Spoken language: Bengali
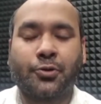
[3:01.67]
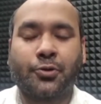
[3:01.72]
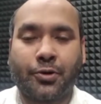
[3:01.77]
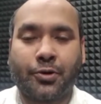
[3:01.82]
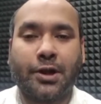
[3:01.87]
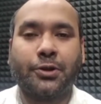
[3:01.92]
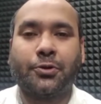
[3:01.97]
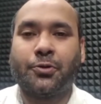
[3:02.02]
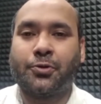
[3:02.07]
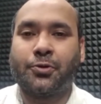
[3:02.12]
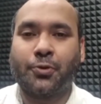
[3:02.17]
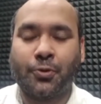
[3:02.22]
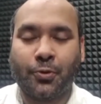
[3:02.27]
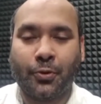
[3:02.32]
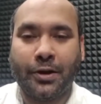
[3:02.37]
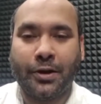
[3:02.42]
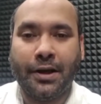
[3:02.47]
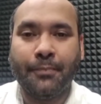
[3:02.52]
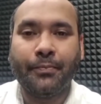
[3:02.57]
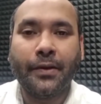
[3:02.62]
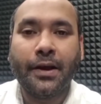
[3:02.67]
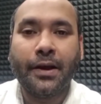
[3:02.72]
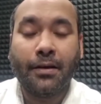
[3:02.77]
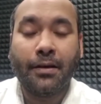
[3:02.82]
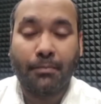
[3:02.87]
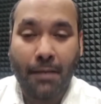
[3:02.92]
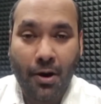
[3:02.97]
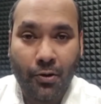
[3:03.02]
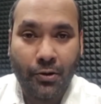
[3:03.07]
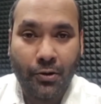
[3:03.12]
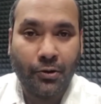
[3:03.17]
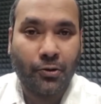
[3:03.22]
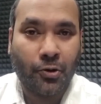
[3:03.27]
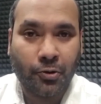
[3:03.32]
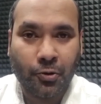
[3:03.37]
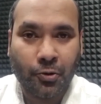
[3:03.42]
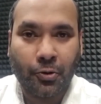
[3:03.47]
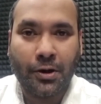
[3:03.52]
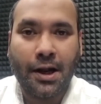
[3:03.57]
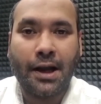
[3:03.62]
সুশান্ত চৌধুরী মাননীয়
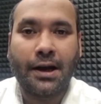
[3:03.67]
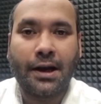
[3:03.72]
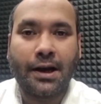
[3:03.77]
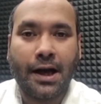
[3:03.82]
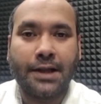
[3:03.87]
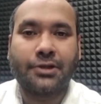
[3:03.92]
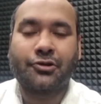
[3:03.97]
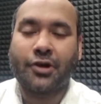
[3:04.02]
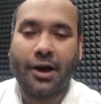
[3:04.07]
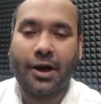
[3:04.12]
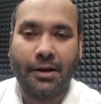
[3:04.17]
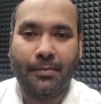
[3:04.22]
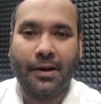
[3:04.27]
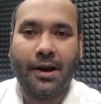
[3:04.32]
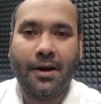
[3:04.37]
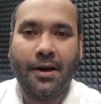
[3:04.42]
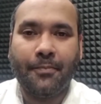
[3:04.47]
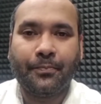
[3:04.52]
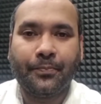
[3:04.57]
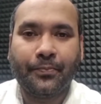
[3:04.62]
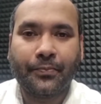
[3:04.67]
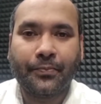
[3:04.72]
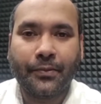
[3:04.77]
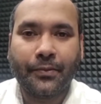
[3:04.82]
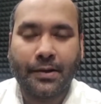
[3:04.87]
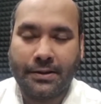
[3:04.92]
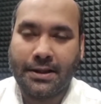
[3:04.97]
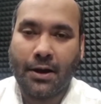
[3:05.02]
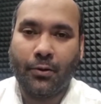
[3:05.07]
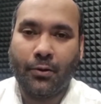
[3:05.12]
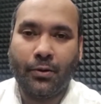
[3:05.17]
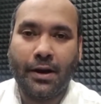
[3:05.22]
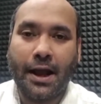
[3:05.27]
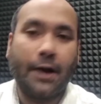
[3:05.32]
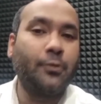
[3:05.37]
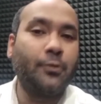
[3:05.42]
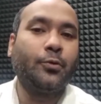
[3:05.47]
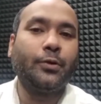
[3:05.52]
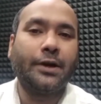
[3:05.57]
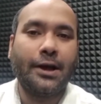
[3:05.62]
রতনলাল নাথ সাহেবেরা তাহলে
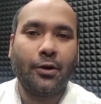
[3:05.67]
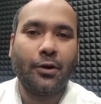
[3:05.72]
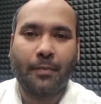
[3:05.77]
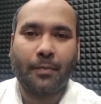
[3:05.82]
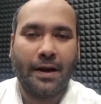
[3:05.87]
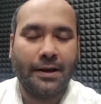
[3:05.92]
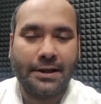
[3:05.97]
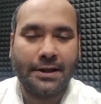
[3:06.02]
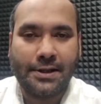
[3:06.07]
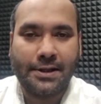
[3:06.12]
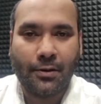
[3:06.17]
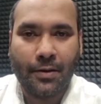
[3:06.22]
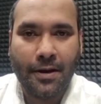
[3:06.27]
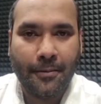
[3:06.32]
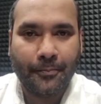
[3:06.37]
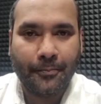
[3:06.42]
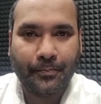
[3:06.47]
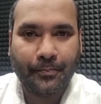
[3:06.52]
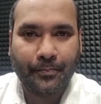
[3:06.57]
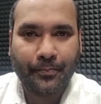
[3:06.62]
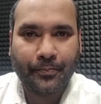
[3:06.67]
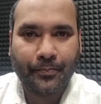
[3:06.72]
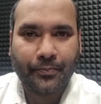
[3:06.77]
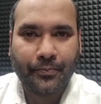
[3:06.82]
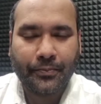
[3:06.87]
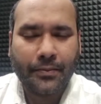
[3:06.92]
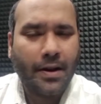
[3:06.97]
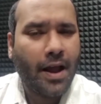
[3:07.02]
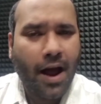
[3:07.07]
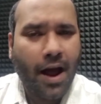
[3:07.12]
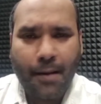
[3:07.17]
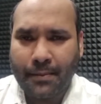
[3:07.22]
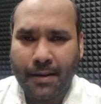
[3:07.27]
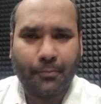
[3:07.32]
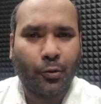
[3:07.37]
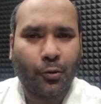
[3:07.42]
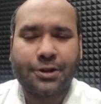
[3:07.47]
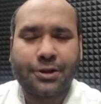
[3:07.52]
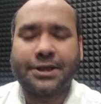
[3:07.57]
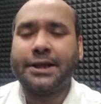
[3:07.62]
এখন কেন পালিয়ে যাওয়া আমরা
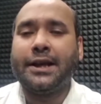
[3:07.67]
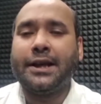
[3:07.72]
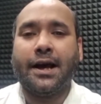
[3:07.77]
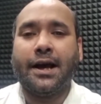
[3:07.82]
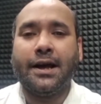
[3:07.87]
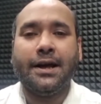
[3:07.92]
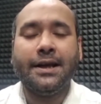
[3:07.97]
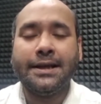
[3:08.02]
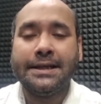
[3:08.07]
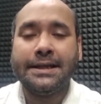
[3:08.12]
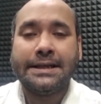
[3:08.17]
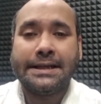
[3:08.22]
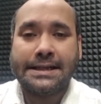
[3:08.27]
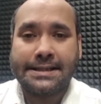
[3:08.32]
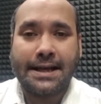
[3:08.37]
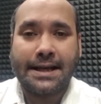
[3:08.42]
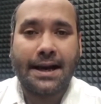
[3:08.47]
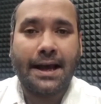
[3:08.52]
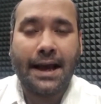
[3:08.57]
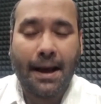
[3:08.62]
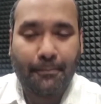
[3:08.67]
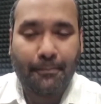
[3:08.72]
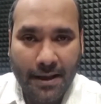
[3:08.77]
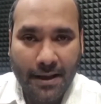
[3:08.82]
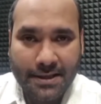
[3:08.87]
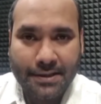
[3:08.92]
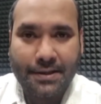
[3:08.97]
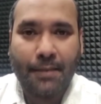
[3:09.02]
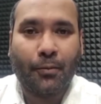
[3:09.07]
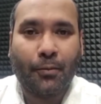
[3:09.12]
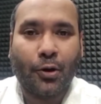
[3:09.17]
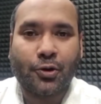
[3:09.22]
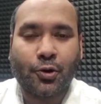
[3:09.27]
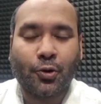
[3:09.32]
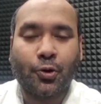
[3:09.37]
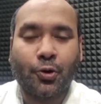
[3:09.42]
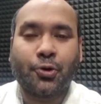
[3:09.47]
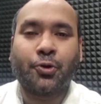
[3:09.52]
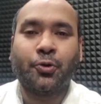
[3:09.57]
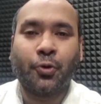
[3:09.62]
বলছি না যারা পাঁচটা
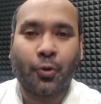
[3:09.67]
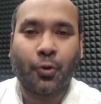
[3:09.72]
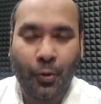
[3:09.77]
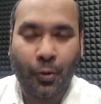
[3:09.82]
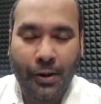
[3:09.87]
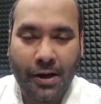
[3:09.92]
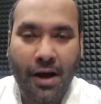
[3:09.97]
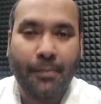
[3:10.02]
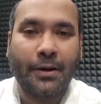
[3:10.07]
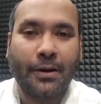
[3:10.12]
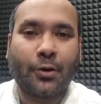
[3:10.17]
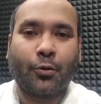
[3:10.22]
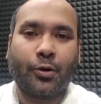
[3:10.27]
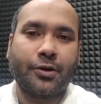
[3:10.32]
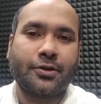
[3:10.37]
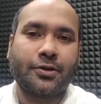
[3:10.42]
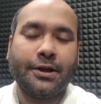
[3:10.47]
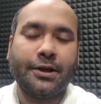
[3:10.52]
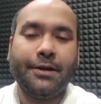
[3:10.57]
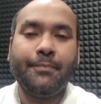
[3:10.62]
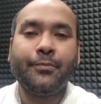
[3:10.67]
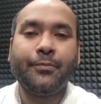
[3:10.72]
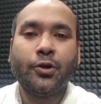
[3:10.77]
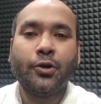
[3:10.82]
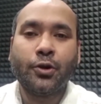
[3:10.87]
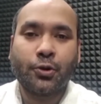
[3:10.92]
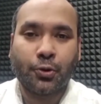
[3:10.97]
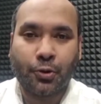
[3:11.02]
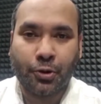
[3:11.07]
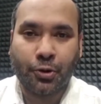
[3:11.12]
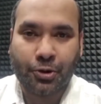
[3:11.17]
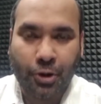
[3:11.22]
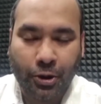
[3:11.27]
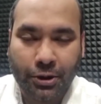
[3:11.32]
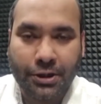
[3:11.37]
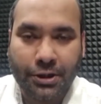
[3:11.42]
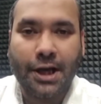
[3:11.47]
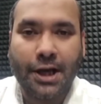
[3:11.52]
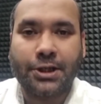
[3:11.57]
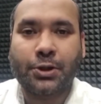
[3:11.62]
বছর শুধু গুন্ডামি করেছে শুধু
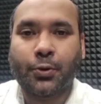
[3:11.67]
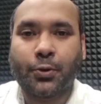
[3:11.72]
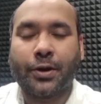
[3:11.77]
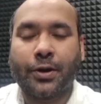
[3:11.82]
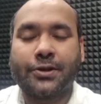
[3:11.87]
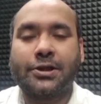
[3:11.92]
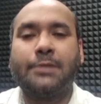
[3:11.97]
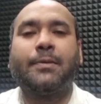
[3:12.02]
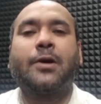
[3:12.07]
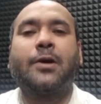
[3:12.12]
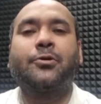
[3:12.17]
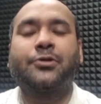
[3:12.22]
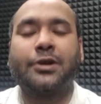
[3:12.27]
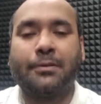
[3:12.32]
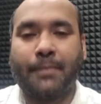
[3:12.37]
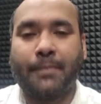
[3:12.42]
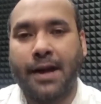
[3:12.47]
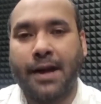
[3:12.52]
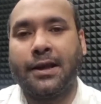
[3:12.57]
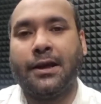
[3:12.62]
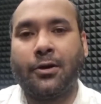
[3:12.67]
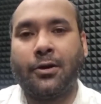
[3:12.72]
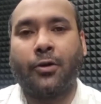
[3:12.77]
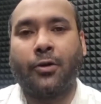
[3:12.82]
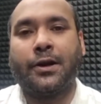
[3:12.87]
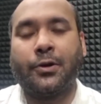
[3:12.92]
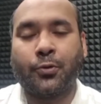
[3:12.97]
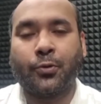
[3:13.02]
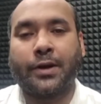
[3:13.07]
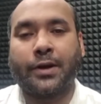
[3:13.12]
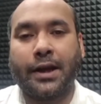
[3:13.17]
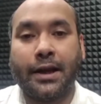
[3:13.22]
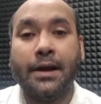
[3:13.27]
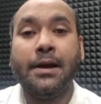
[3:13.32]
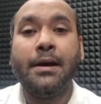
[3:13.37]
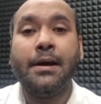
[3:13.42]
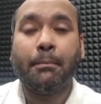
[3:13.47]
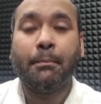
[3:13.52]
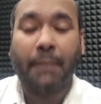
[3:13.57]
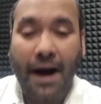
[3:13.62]
সন্ত্রাস করেছে মানুষের বাড়ি ঘরে ঢুকে
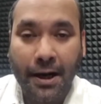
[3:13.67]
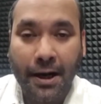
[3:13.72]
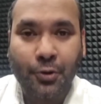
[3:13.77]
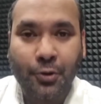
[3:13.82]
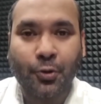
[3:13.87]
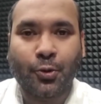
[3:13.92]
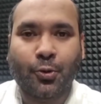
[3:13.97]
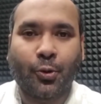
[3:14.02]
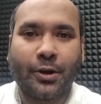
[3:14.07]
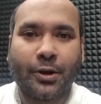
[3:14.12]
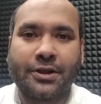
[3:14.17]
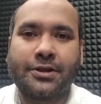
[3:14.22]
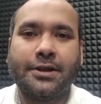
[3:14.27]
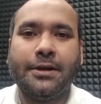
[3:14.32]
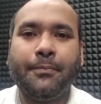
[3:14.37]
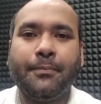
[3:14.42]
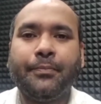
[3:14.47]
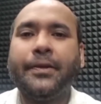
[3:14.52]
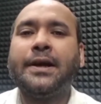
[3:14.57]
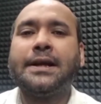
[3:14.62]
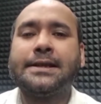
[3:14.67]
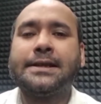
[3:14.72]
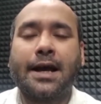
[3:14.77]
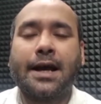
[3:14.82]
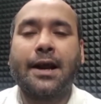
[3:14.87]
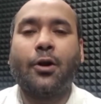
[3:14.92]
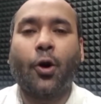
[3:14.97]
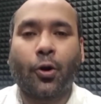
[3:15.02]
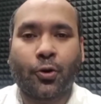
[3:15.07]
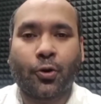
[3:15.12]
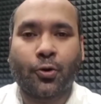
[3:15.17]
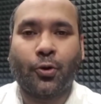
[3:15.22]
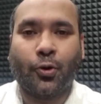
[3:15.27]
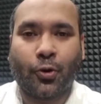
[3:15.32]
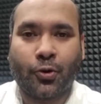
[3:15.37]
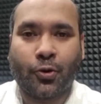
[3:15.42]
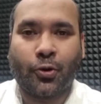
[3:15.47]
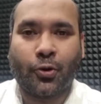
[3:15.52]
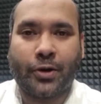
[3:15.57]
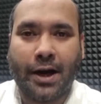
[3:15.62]
ভাঙচুর করেছে যারা লক্ষ
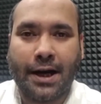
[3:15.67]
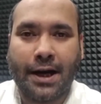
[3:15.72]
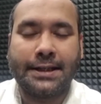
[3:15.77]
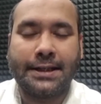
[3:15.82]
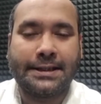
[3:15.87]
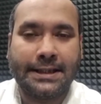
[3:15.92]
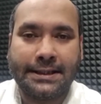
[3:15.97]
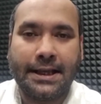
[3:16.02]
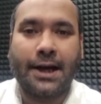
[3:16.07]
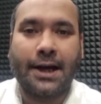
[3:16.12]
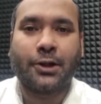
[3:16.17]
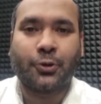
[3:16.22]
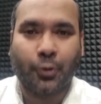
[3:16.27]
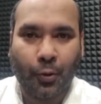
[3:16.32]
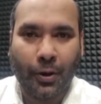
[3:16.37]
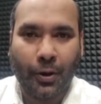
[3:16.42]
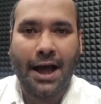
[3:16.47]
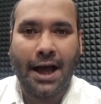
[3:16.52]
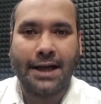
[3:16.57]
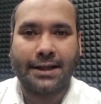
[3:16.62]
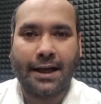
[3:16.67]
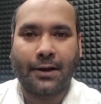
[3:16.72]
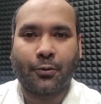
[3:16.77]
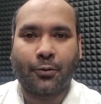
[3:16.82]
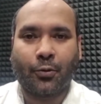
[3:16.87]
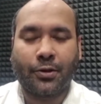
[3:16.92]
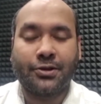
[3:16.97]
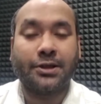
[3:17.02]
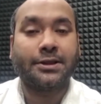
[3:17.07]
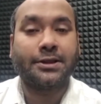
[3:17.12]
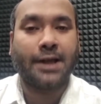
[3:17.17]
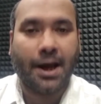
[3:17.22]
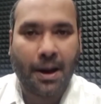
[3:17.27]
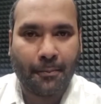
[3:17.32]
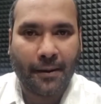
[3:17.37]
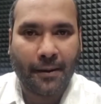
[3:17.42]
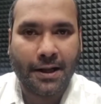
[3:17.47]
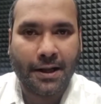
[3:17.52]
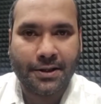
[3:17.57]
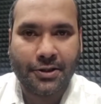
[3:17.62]
লক্ষ টাকা দেদার তোল্লা আদায় করেছে তারা
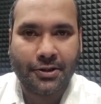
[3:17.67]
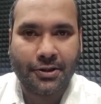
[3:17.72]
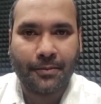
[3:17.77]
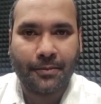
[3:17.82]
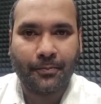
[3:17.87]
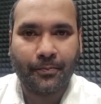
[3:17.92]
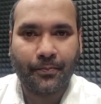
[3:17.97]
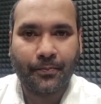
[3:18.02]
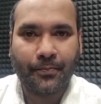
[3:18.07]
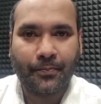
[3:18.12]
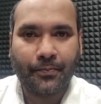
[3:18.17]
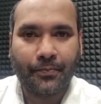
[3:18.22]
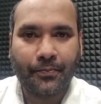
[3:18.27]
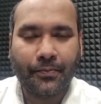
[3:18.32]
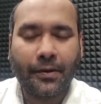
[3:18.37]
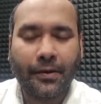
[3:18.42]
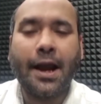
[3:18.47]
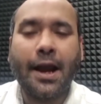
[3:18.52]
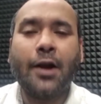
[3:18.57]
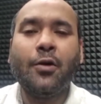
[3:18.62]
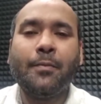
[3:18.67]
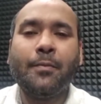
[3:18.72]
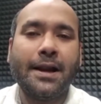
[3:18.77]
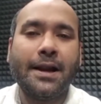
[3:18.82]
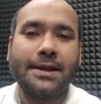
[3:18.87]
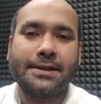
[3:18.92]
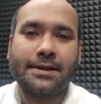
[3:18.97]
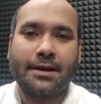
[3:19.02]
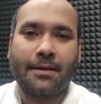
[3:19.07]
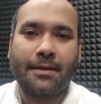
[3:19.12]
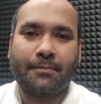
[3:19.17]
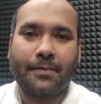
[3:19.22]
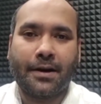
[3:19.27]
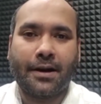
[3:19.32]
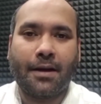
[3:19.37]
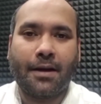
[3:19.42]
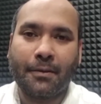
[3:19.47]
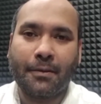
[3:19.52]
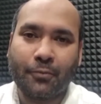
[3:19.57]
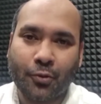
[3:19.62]
পালাচ্ছে কেন পালাচ্ছেন আপনারা
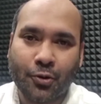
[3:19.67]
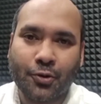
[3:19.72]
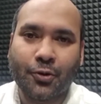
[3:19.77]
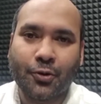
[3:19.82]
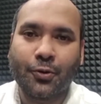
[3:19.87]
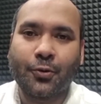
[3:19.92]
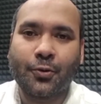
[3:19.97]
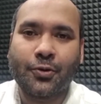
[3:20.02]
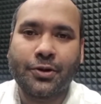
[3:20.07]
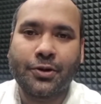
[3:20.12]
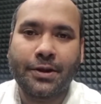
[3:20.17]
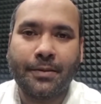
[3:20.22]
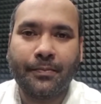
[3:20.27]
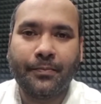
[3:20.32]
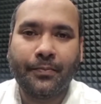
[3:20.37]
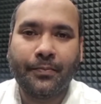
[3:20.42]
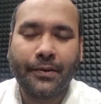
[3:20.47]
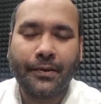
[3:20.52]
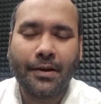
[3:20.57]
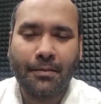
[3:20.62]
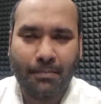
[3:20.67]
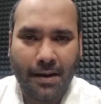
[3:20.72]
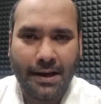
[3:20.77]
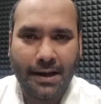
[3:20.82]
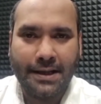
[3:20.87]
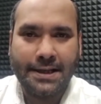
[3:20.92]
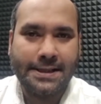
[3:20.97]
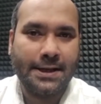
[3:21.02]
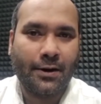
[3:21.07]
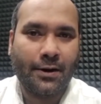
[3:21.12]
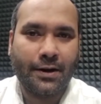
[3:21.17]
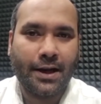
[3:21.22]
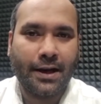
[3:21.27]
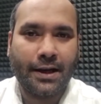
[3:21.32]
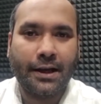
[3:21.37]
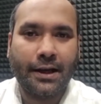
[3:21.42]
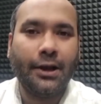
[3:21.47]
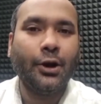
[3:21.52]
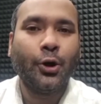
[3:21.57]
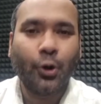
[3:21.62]
আমরা প্রশ্ন করছি পালিয়ে যাওয়াটা
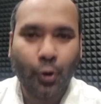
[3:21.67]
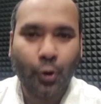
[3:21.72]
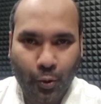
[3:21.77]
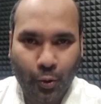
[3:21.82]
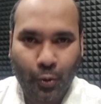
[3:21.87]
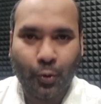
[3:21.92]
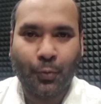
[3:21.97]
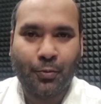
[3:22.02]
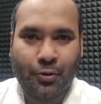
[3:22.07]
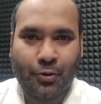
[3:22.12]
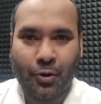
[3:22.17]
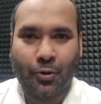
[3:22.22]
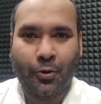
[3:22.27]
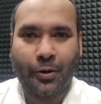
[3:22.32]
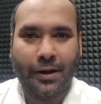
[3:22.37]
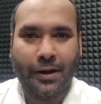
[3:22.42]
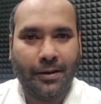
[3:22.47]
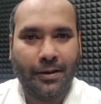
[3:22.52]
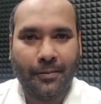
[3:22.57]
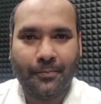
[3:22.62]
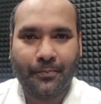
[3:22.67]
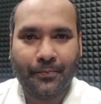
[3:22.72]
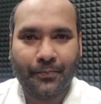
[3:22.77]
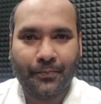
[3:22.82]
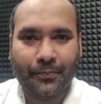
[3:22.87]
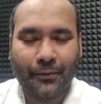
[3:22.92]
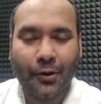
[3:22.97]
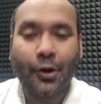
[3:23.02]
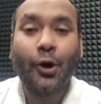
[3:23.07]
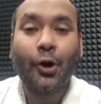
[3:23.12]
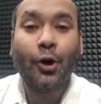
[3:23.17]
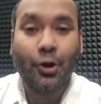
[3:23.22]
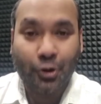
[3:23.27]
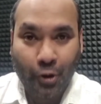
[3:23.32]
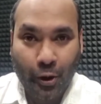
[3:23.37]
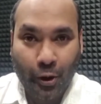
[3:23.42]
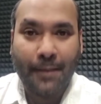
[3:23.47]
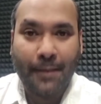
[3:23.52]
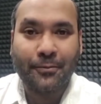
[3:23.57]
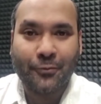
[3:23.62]
কি খুব জরুরি
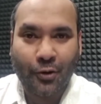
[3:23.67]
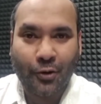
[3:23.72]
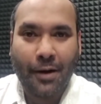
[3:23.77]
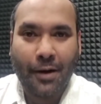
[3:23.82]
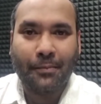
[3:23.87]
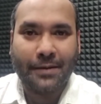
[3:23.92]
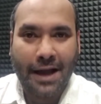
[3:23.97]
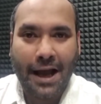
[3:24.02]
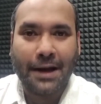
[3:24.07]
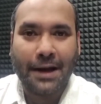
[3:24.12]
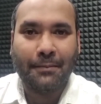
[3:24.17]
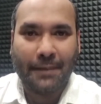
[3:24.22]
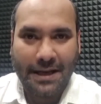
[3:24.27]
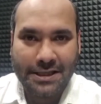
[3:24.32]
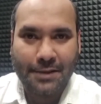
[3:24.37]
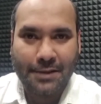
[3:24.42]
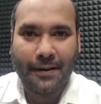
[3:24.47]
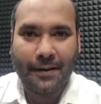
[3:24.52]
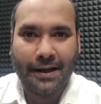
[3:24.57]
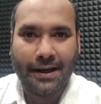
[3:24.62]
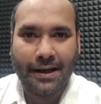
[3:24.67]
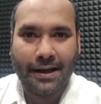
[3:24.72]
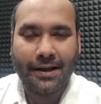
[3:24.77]
চরাম চরাম ঢাক বাজবে